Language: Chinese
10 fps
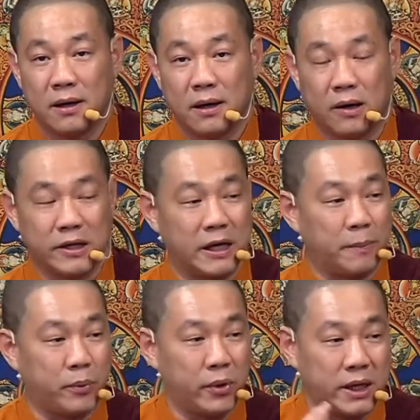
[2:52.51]
哦，也
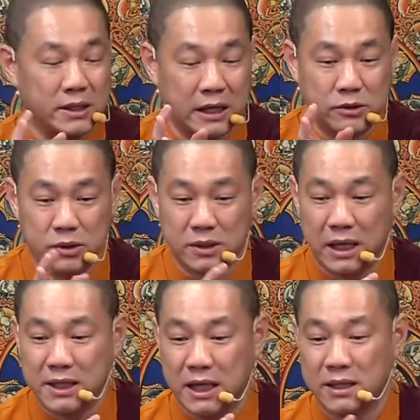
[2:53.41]
不会再去
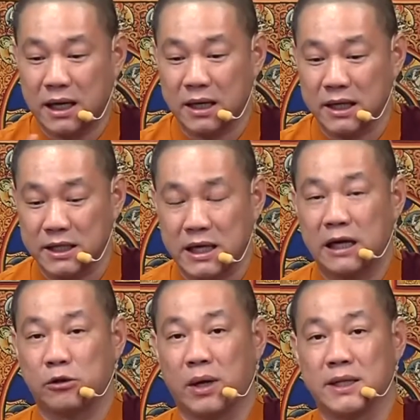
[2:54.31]
张家长李家
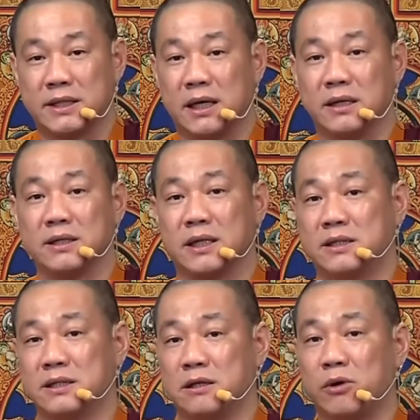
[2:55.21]
短讲人家
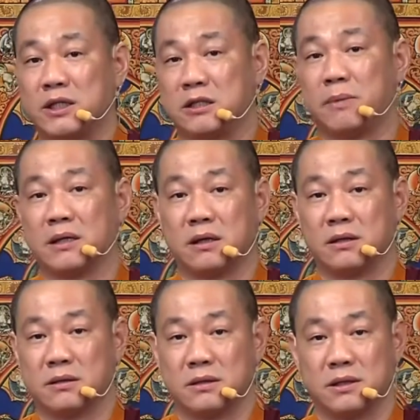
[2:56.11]
这些乱七八糟
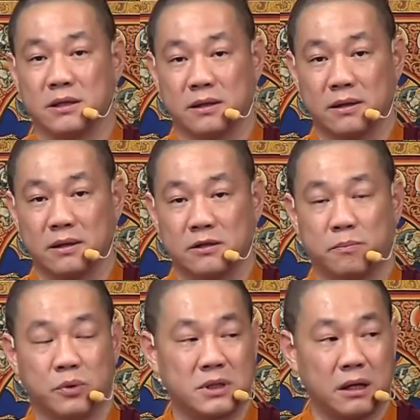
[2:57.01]
的事情，就
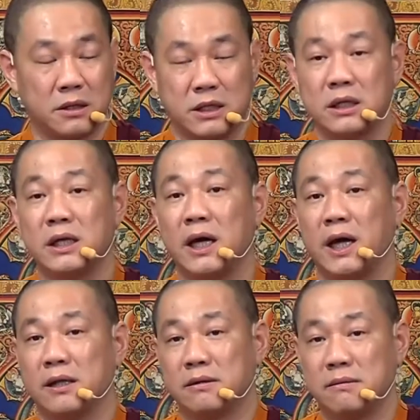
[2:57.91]
不造新业，
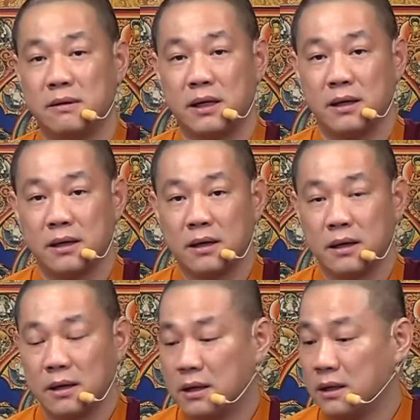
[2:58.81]
对不对？
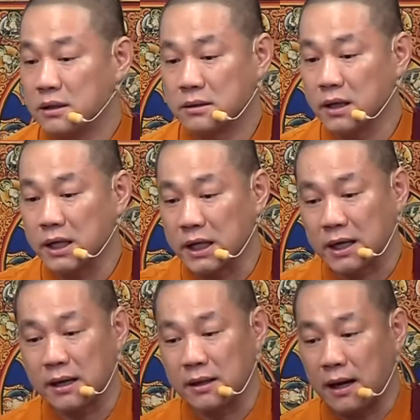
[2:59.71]
所以你
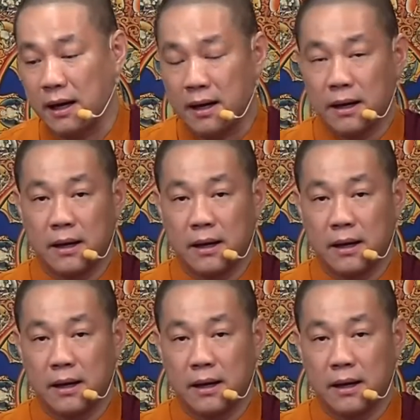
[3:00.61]
看他，